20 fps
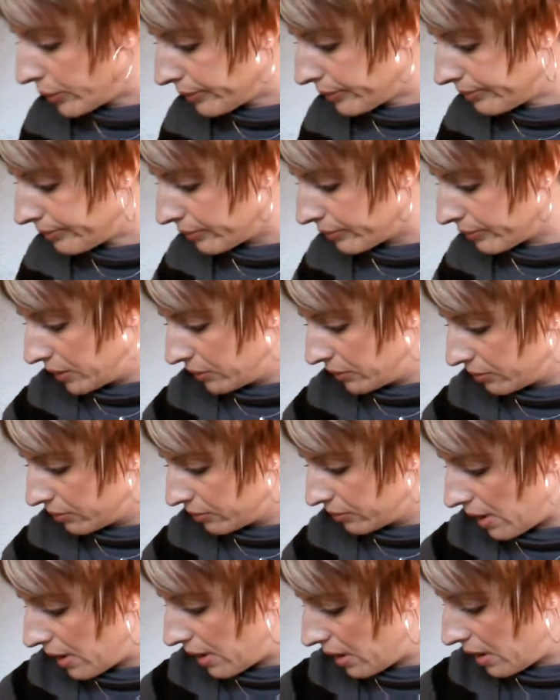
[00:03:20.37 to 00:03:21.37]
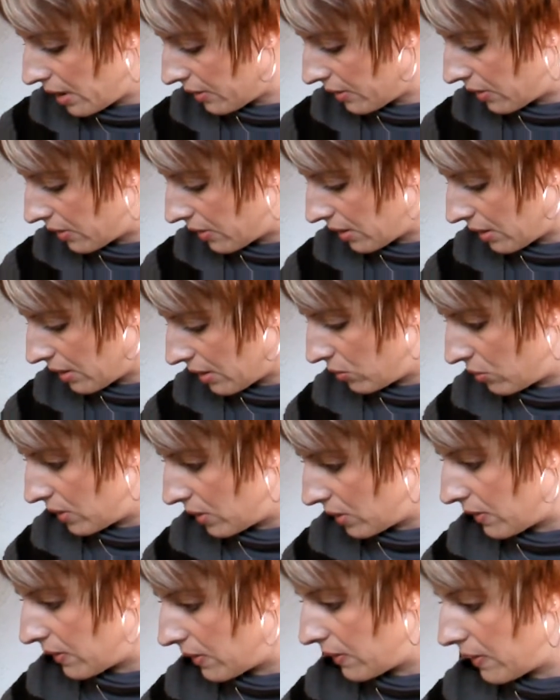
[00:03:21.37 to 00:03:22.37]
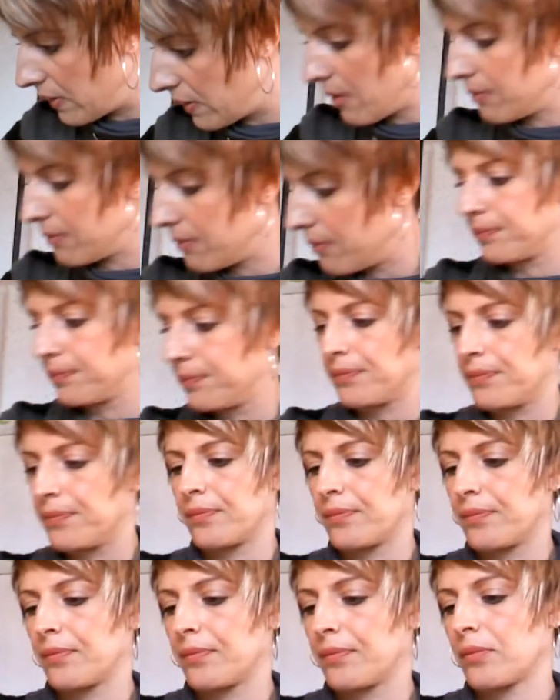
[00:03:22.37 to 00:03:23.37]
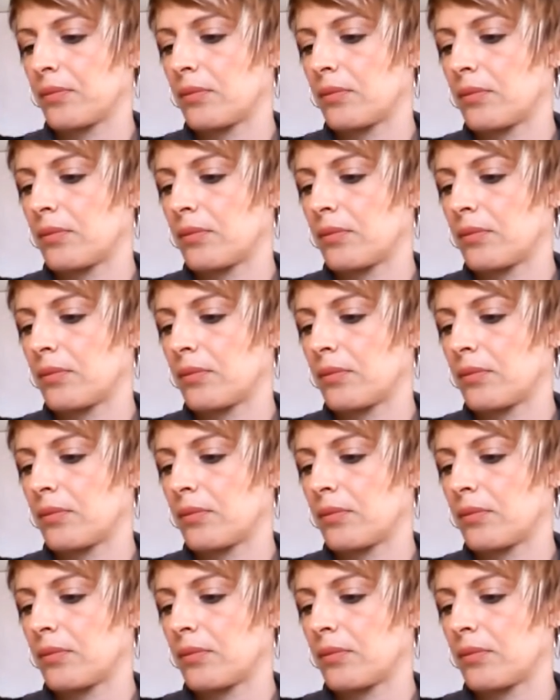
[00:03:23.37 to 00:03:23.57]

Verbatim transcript: Donc, voyons voir, ça doit être ça.